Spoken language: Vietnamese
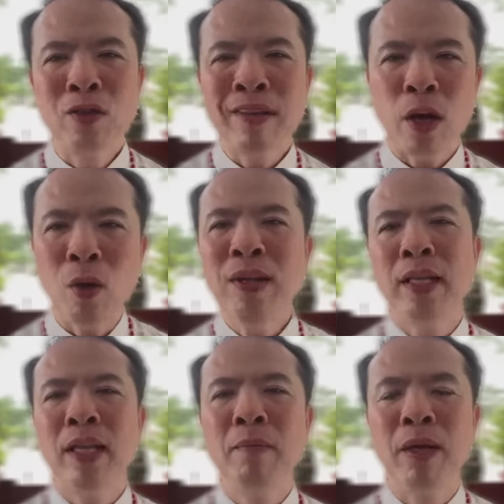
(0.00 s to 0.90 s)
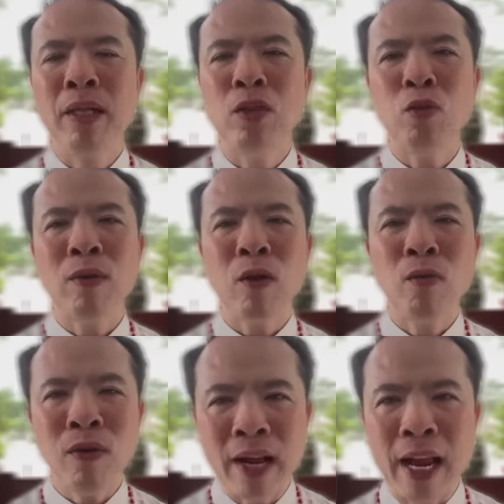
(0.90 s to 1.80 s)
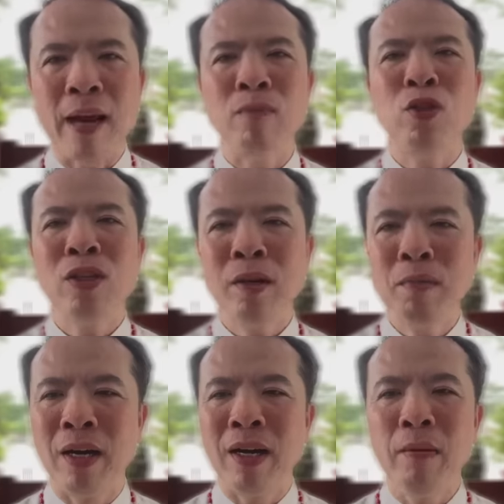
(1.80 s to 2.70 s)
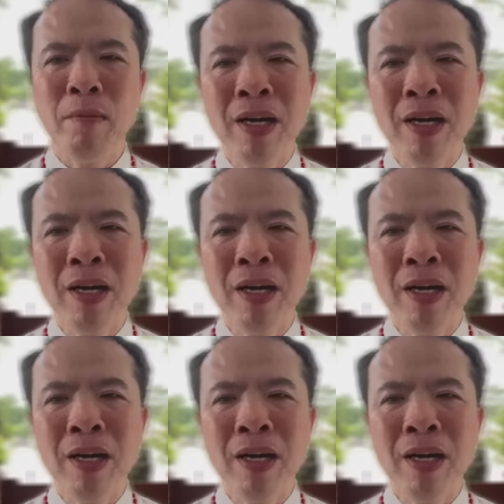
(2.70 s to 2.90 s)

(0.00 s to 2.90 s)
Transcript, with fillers: chúng ta đón nhận tin mừng thì chúng ta cũng phải làm cho tin mừng ấy